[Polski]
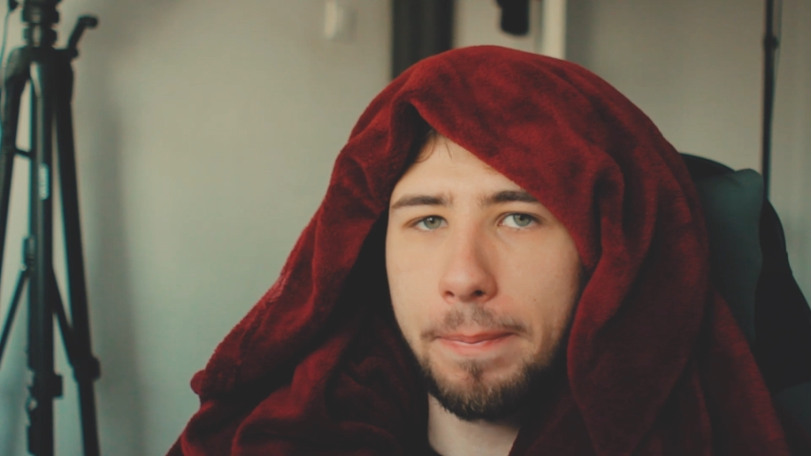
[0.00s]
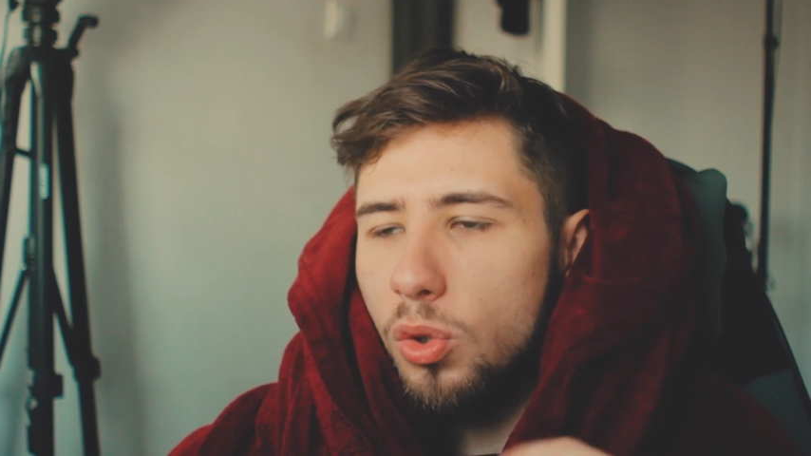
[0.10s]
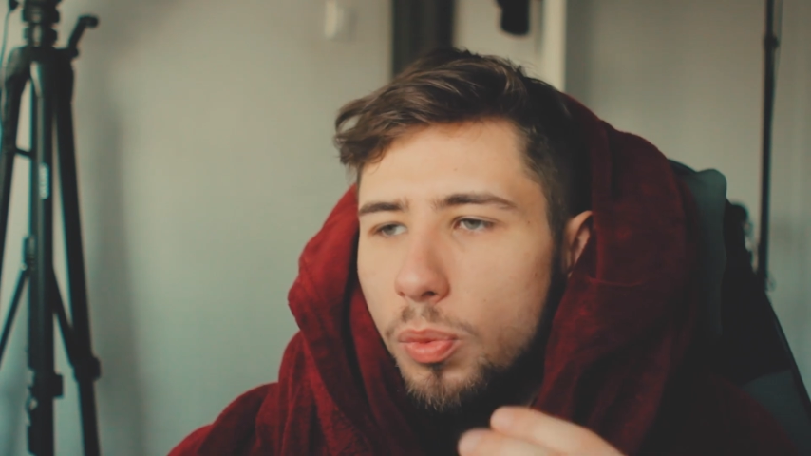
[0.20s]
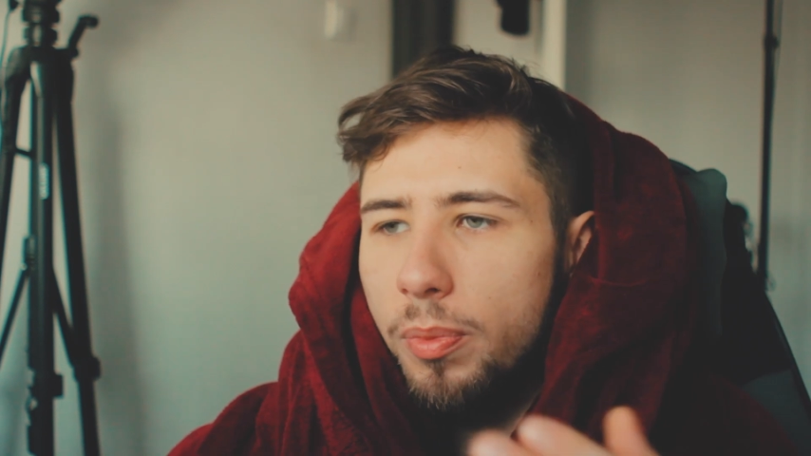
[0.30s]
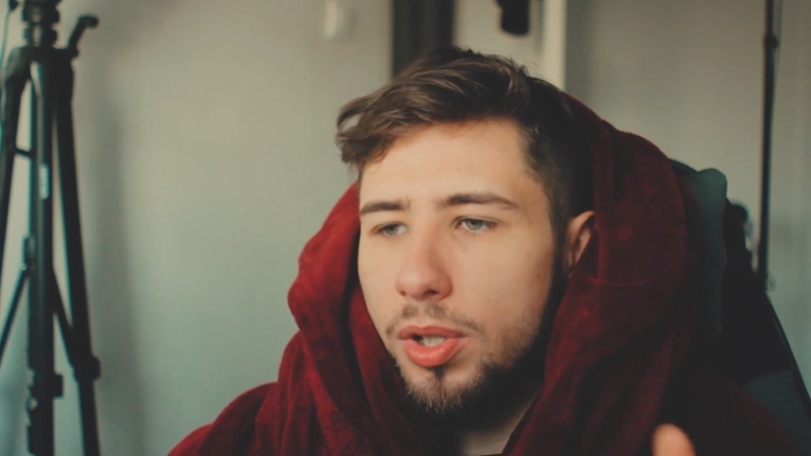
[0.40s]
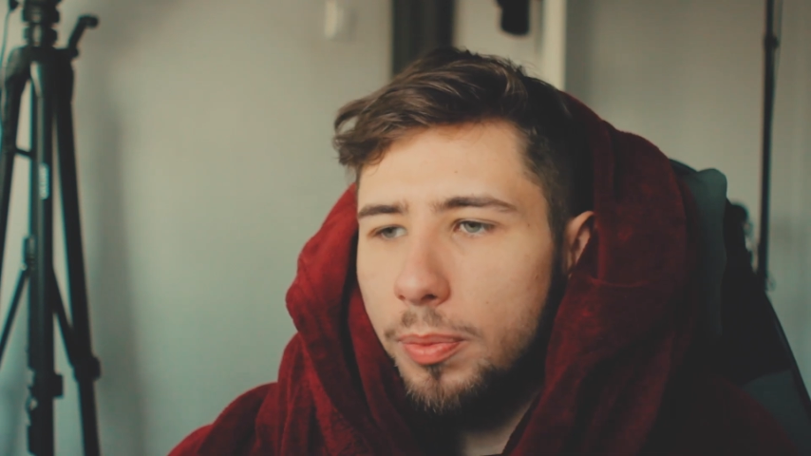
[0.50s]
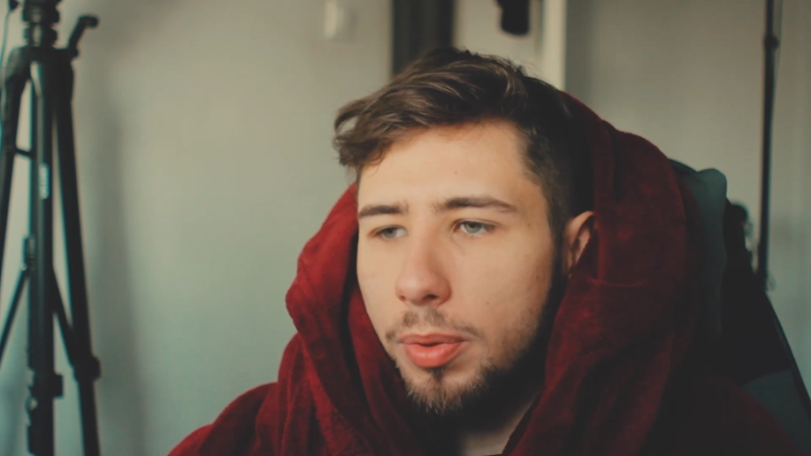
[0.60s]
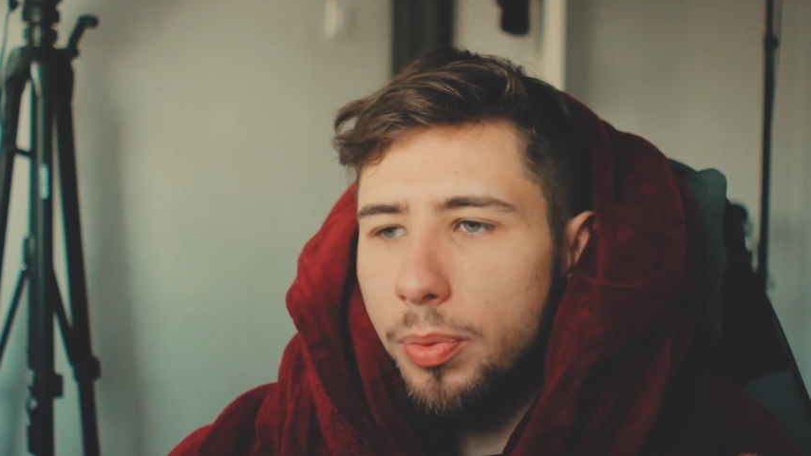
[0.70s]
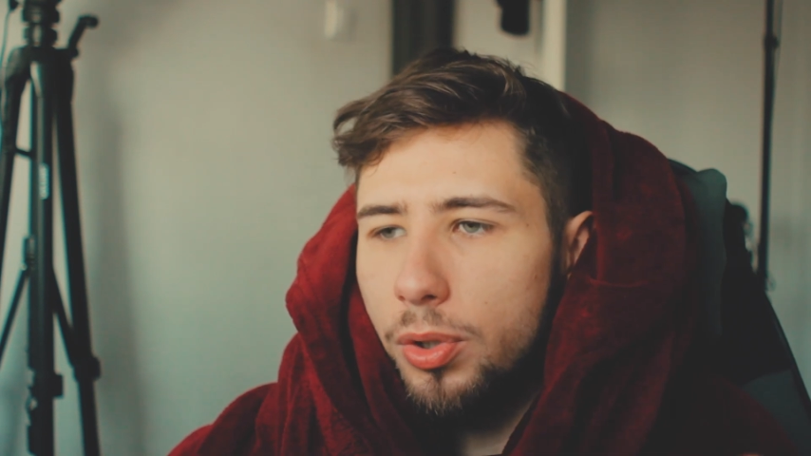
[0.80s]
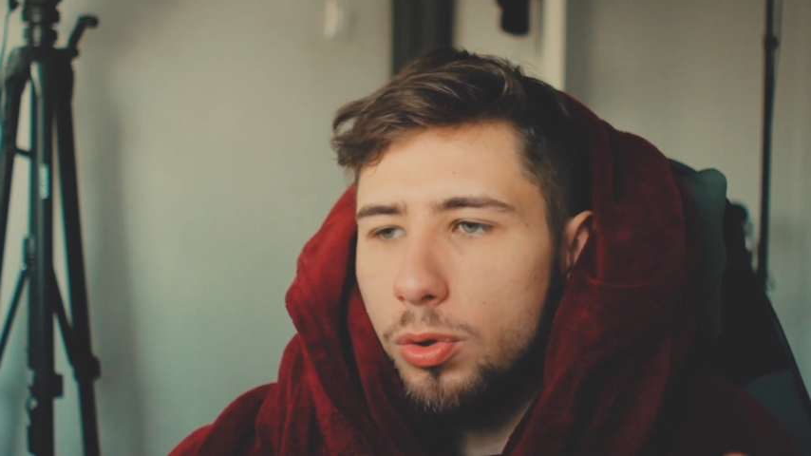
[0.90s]
I skupmy się
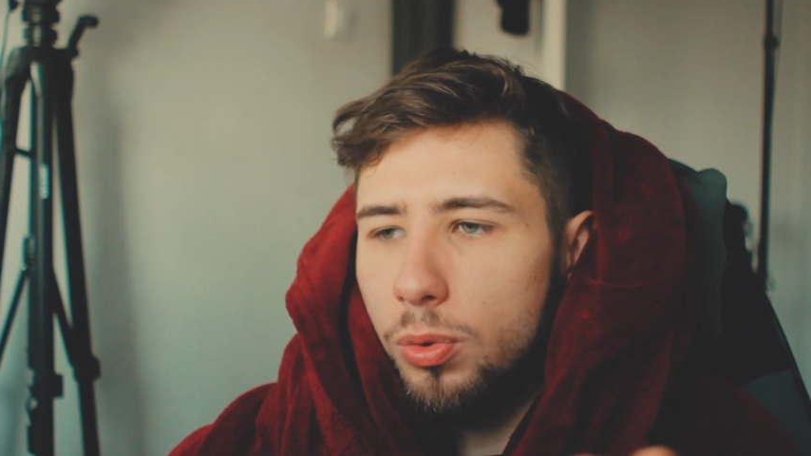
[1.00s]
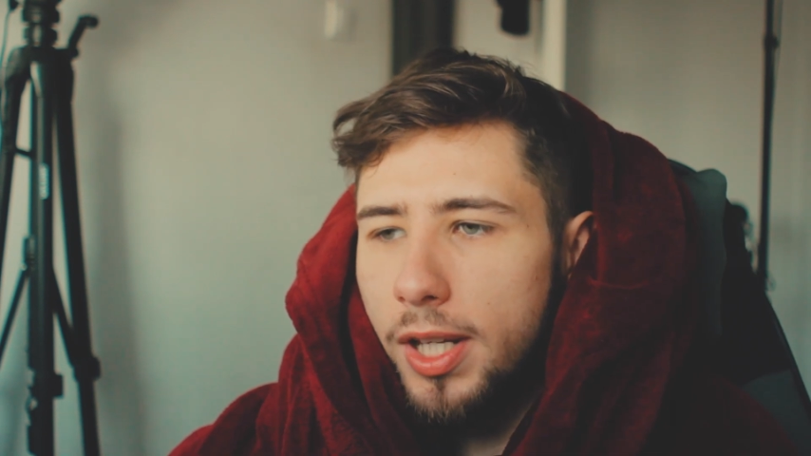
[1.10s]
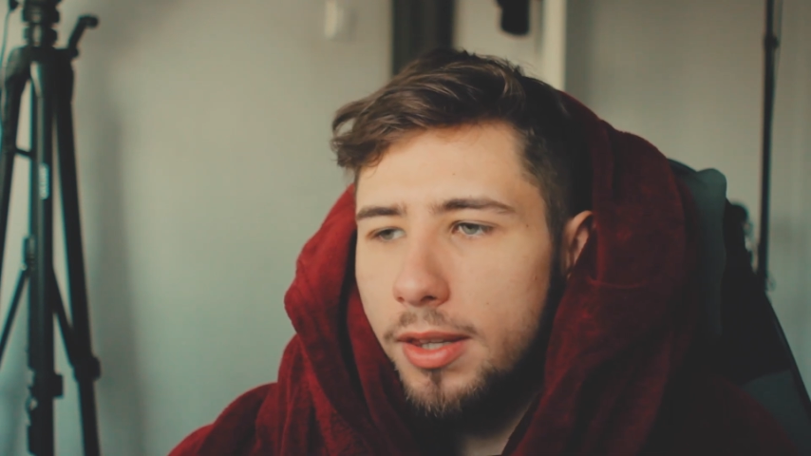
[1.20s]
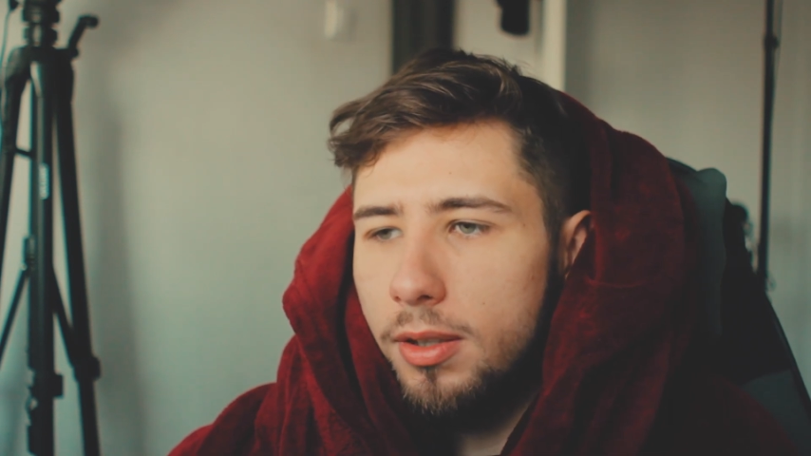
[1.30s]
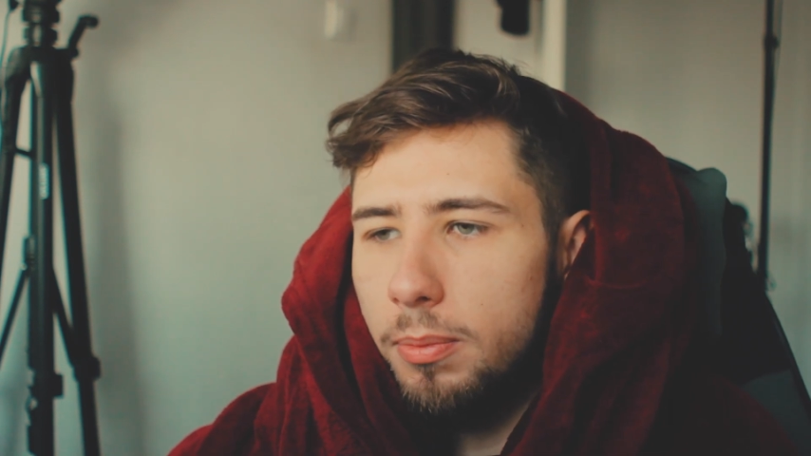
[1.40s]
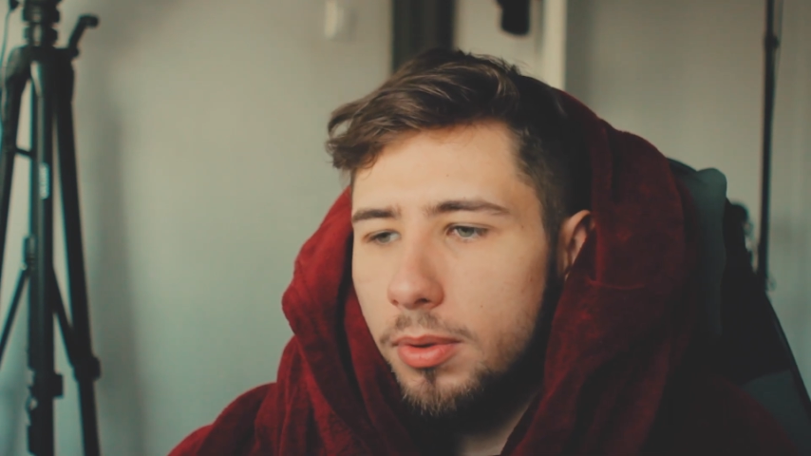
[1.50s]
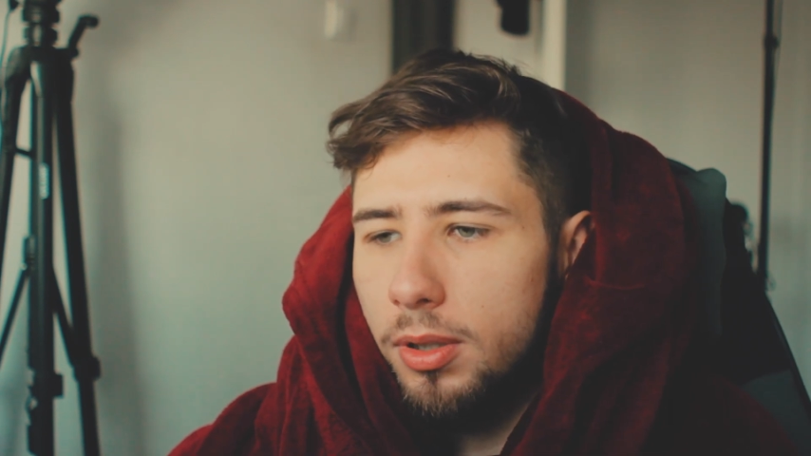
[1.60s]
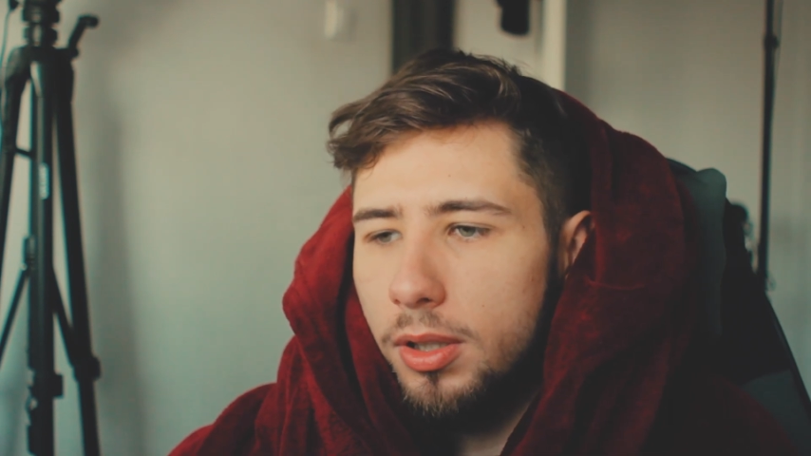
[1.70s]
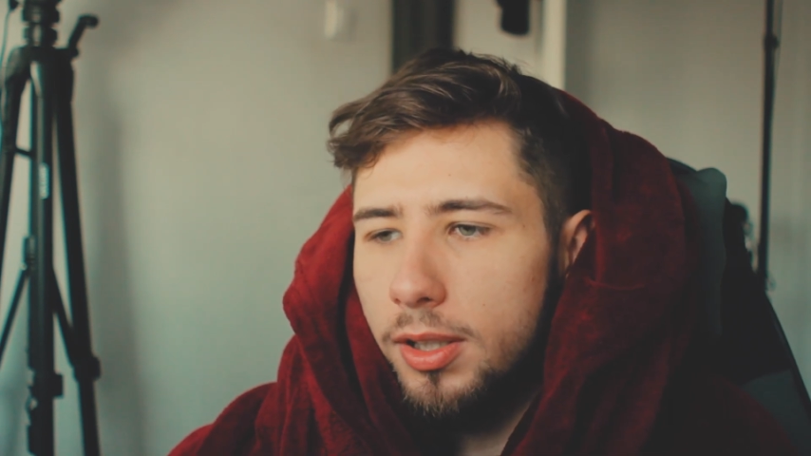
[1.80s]
po prostu na tym,